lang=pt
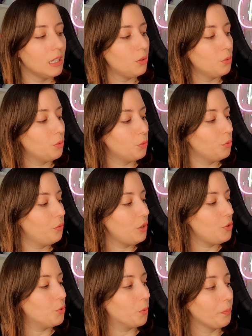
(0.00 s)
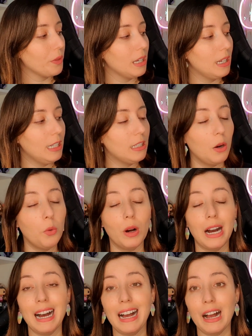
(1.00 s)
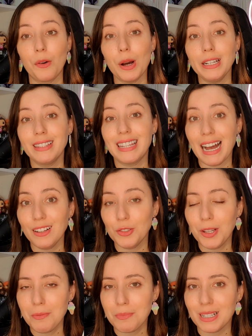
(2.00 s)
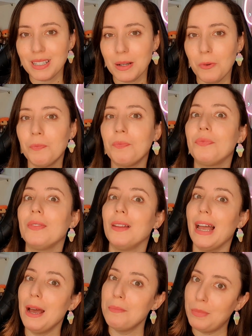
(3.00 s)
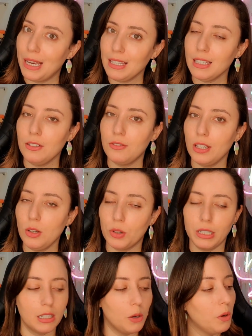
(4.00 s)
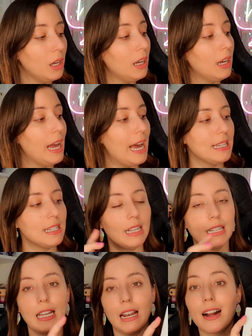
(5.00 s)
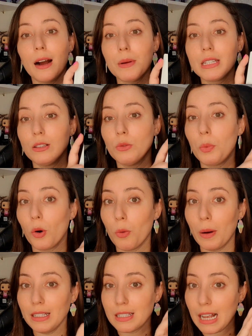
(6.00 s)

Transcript: no, no vídeo. Então, a, a qualidade da impressão é bem inferior. Então, essa daqui ela acaba sendo um pouco mais